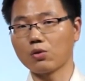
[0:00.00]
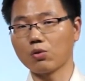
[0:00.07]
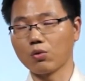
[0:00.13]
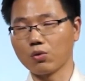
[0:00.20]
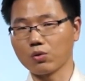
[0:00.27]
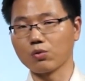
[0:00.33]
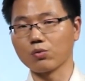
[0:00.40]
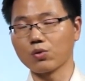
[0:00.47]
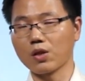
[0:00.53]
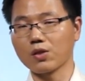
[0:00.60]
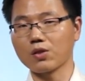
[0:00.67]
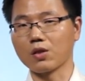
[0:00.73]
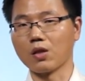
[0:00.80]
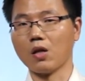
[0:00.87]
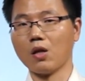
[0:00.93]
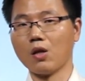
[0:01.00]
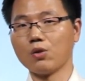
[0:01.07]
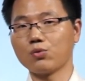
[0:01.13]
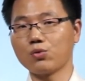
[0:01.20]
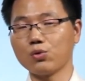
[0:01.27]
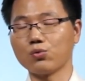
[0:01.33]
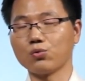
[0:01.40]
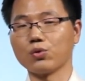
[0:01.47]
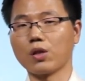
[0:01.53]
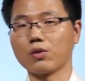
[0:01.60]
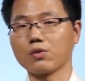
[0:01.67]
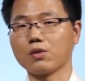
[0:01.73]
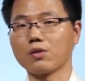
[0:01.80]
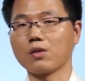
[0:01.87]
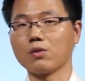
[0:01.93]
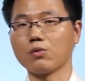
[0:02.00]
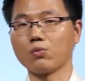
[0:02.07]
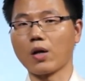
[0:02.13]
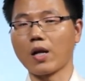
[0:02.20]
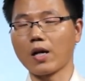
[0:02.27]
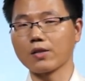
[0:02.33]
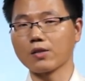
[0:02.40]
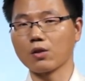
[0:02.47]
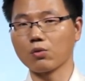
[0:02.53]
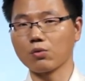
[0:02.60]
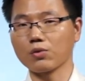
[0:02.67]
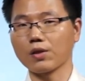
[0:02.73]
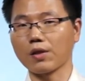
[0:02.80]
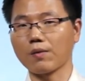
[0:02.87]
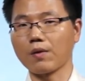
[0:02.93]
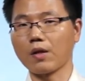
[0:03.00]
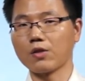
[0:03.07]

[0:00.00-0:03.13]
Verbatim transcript: 通过这种宣誓去除掉自身原来一些东西，